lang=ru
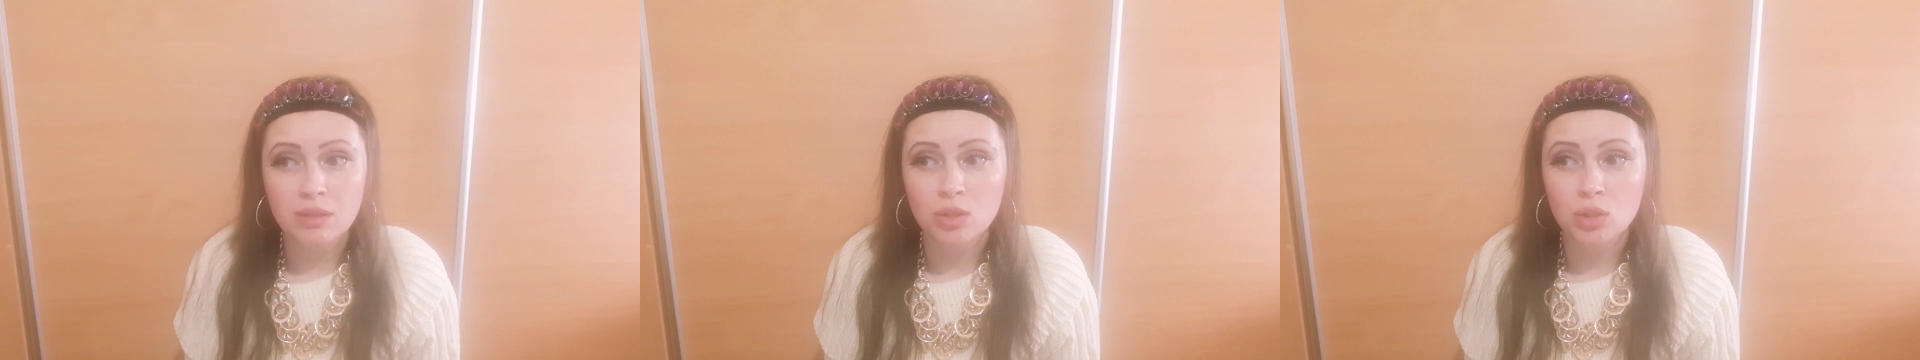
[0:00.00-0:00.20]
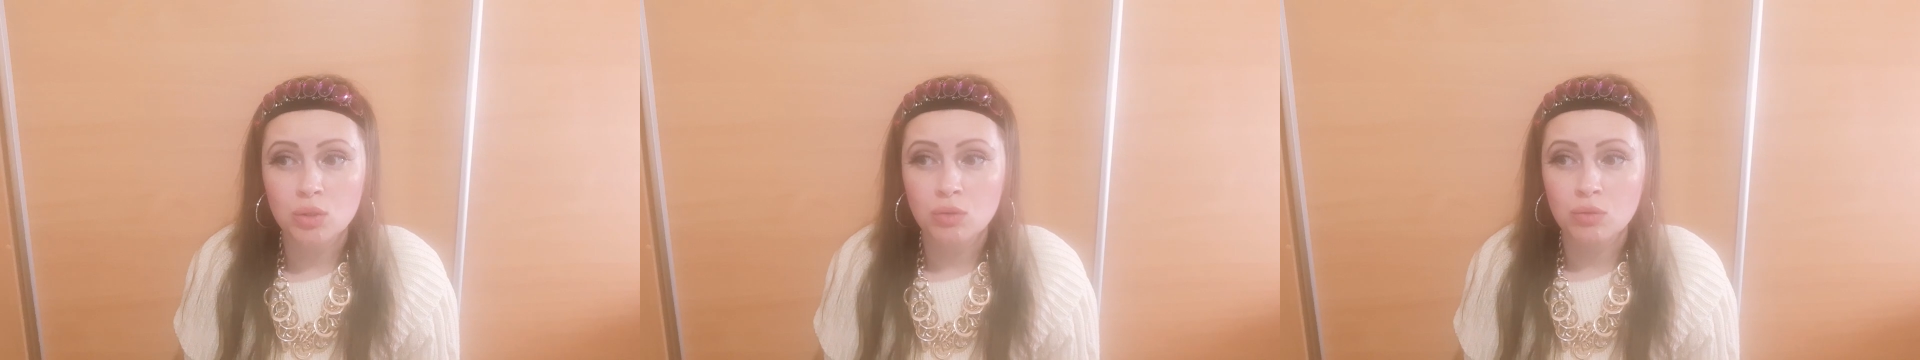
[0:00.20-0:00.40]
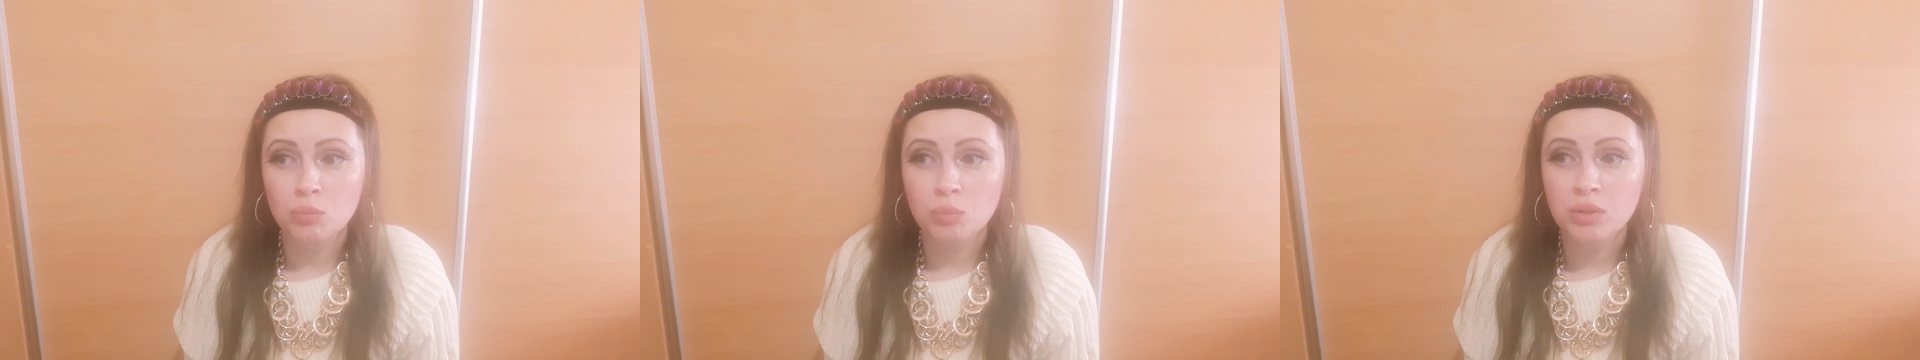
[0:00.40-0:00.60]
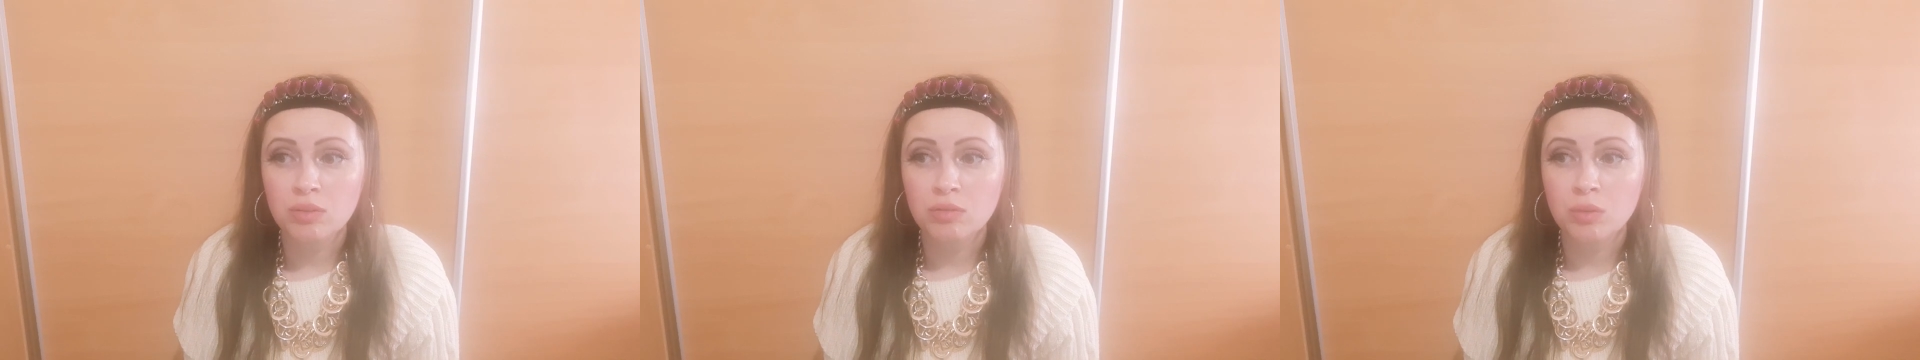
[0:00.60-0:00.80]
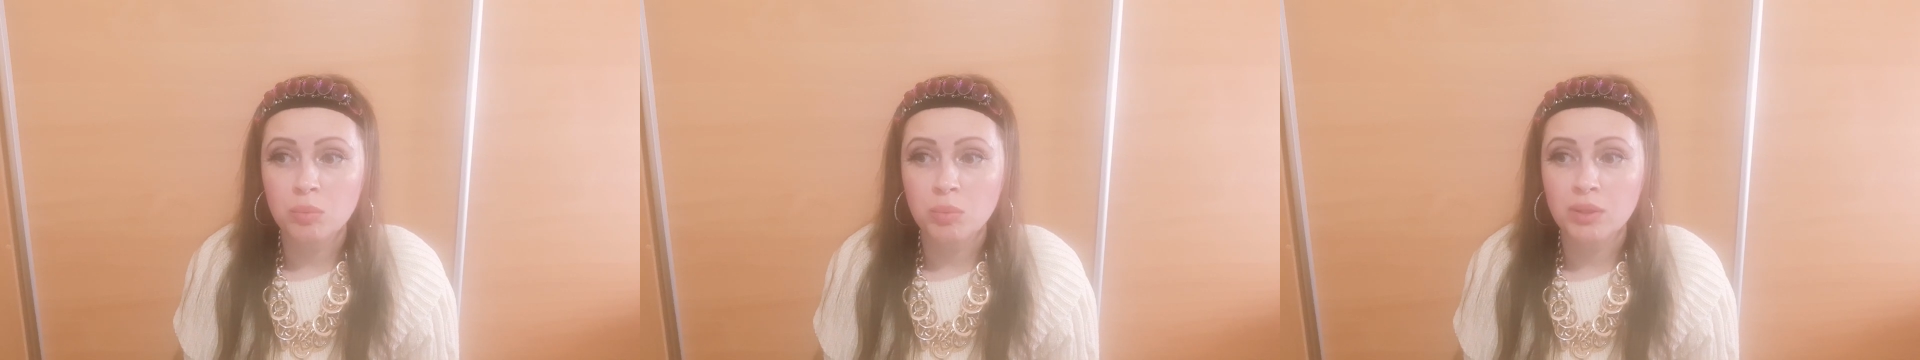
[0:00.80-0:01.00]
и что в
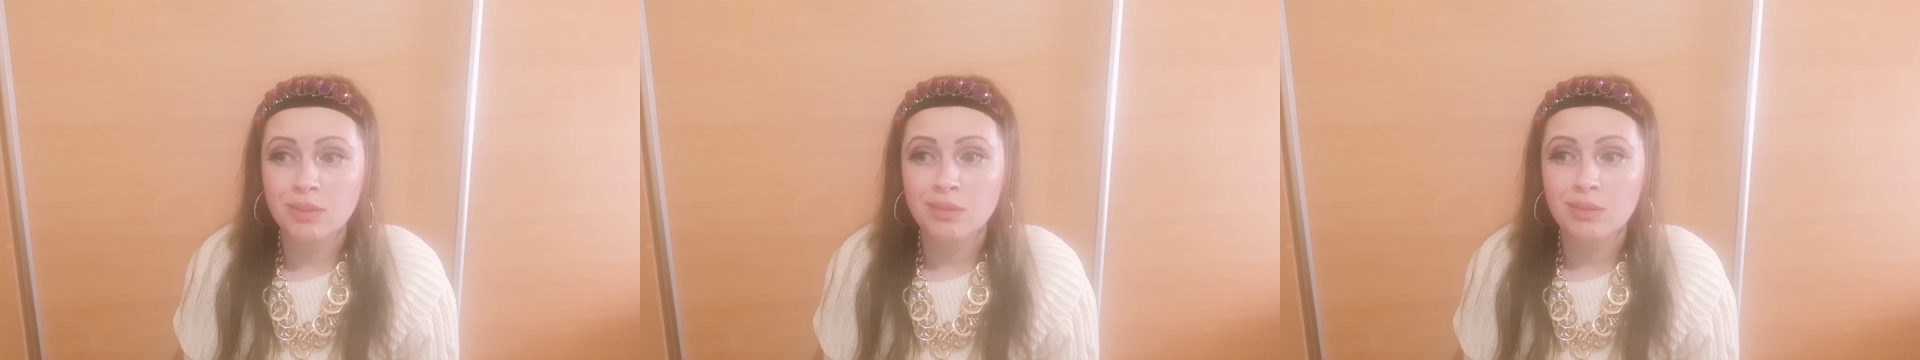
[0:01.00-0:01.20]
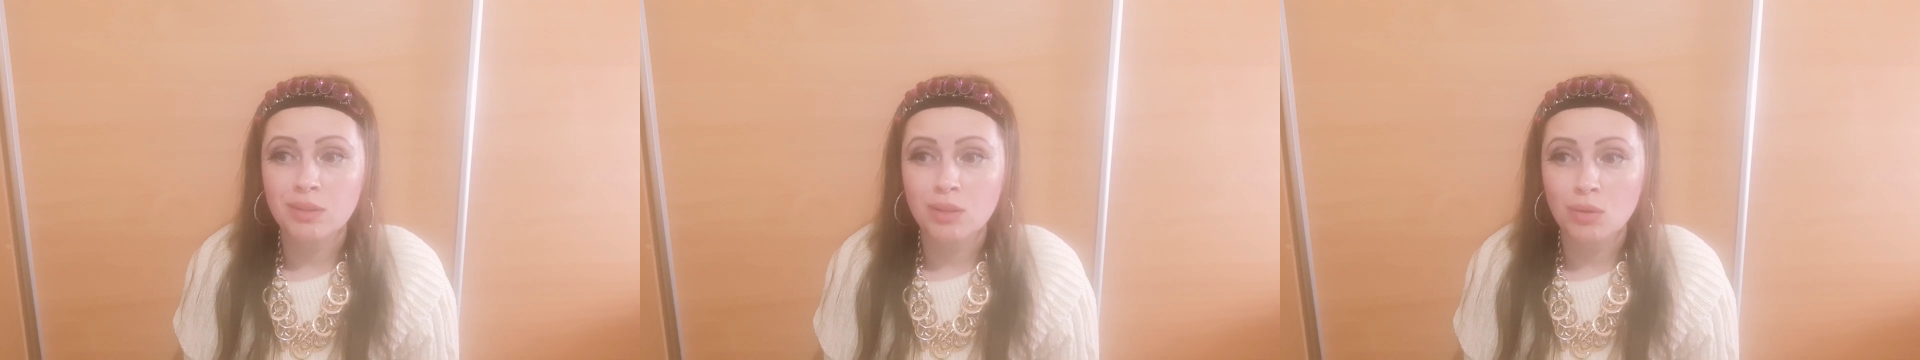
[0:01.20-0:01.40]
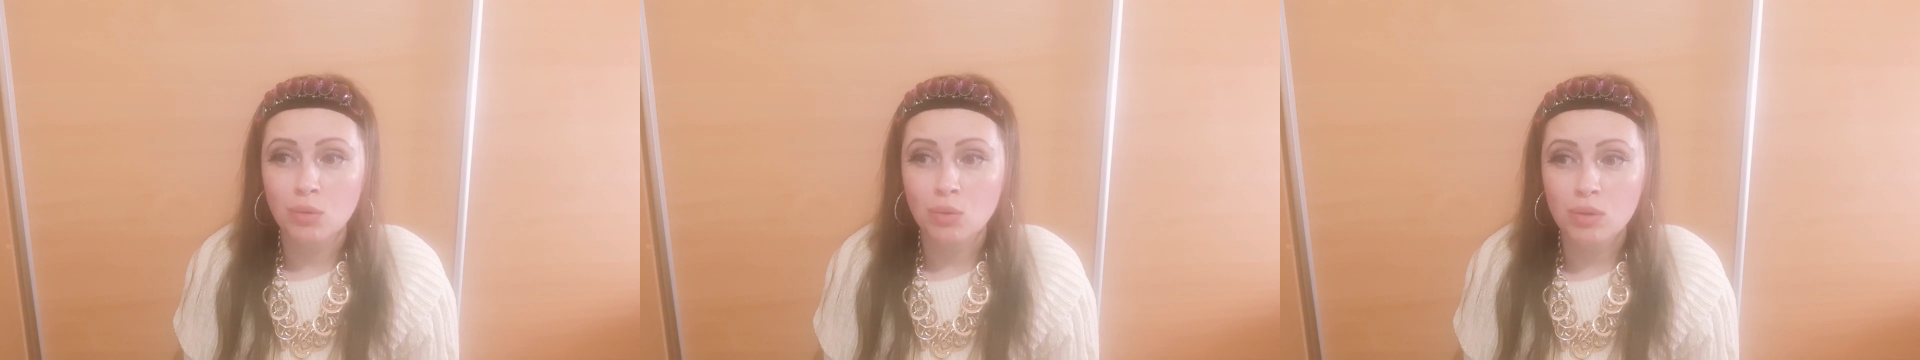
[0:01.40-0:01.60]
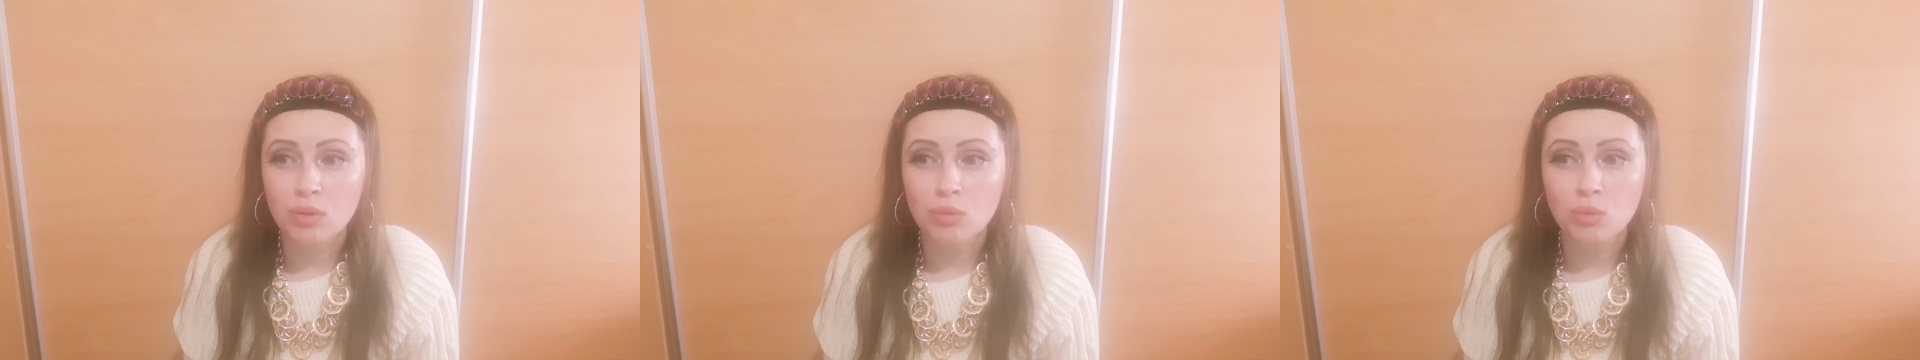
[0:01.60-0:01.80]
битве под Анкарой